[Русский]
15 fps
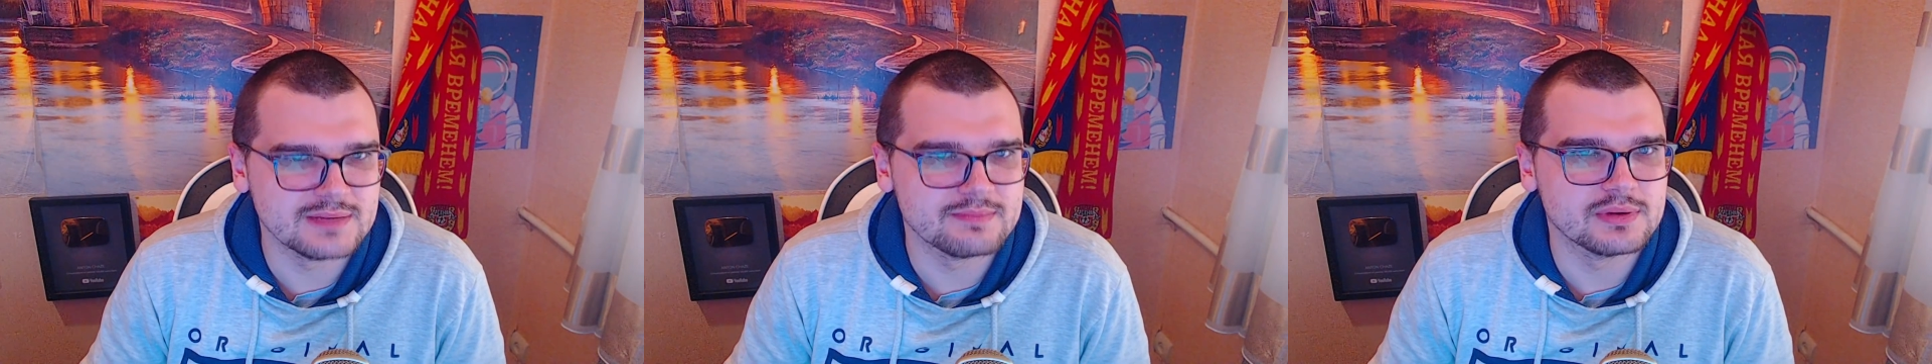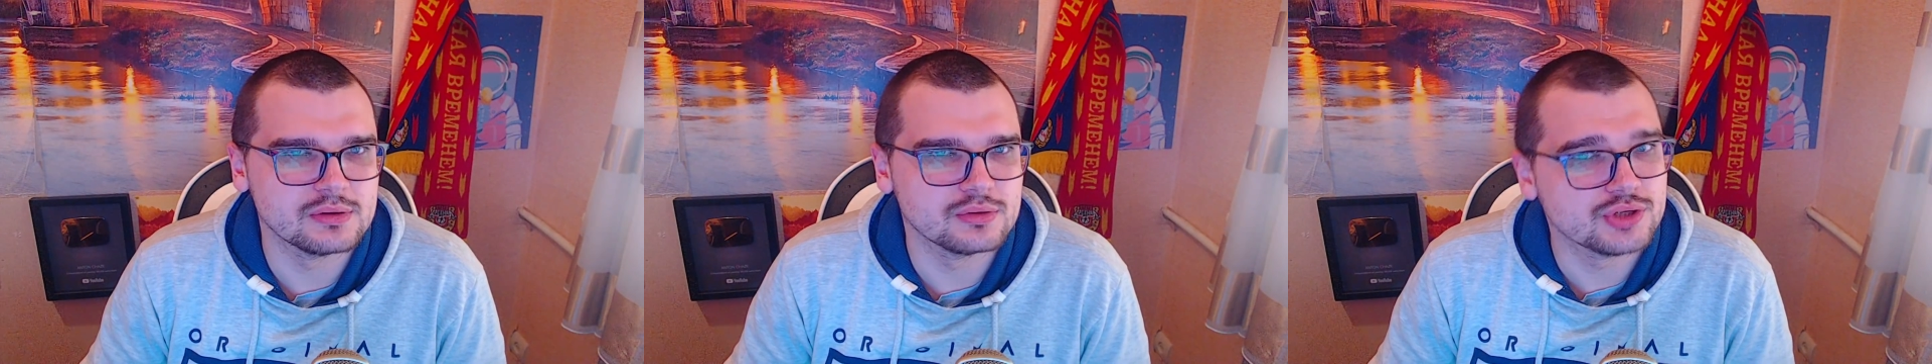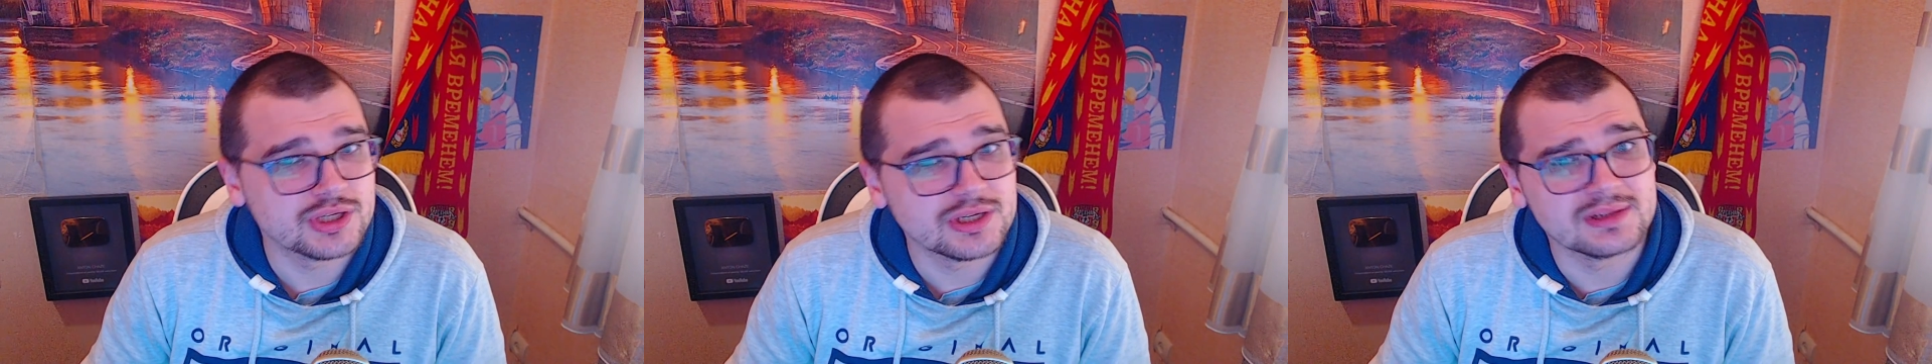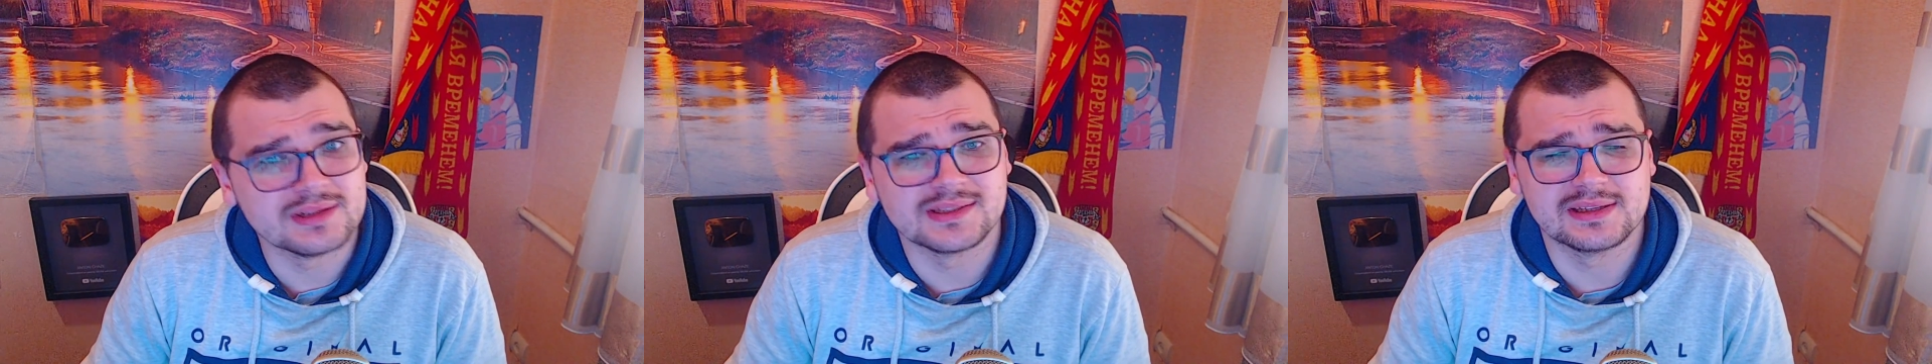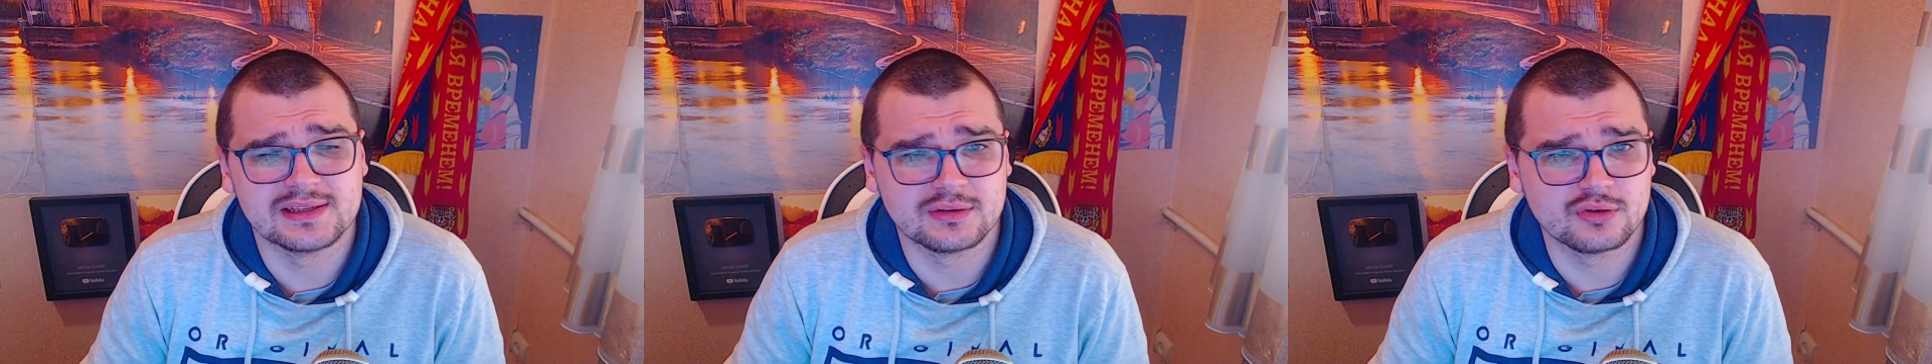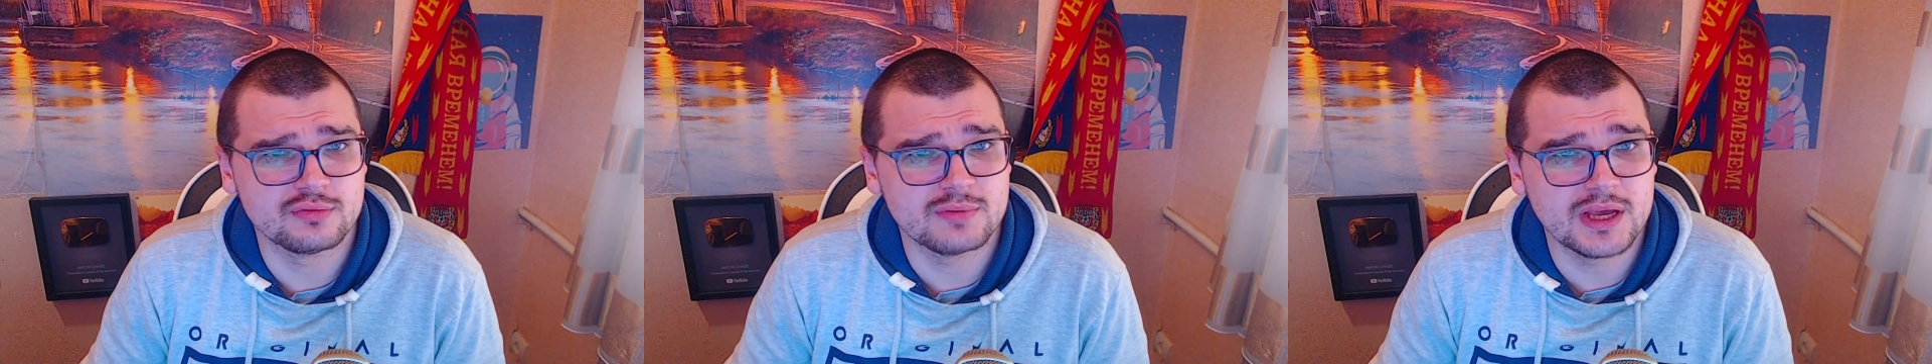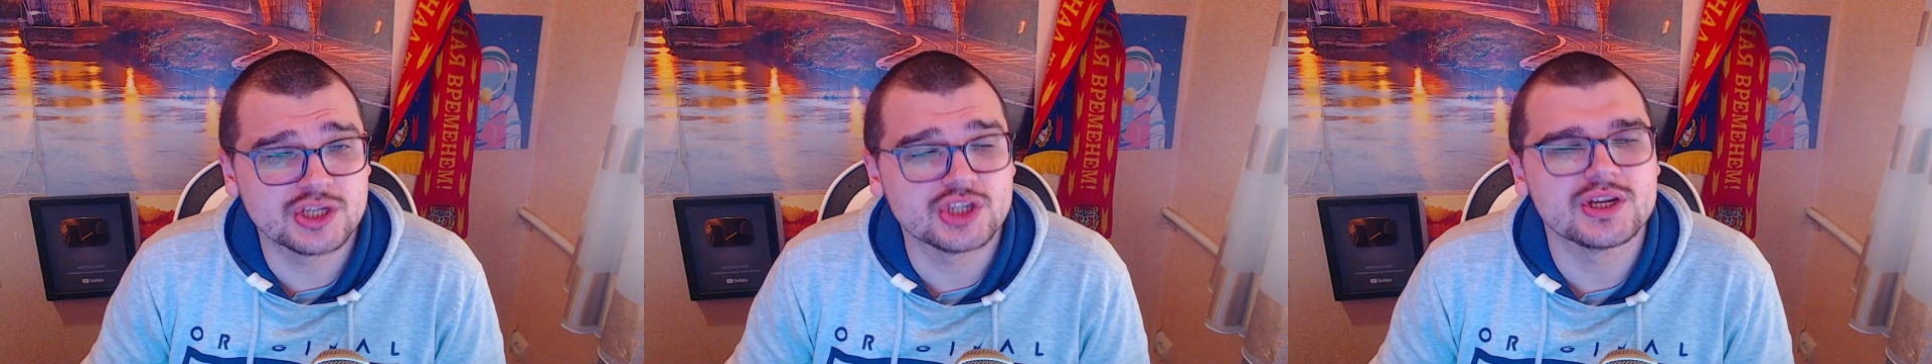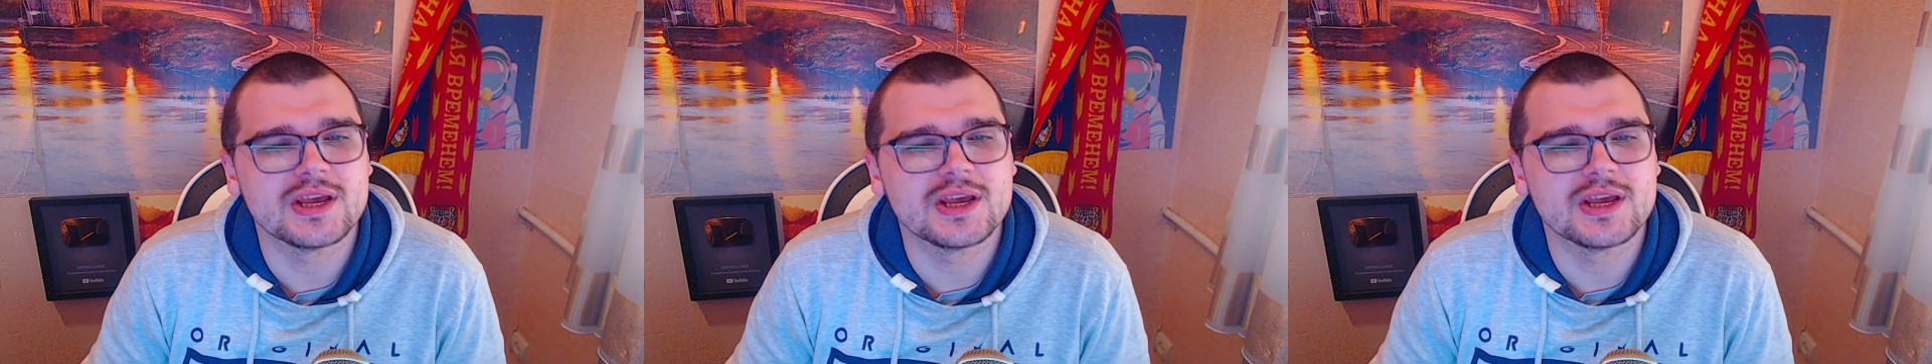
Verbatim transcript: получил золотой мяч,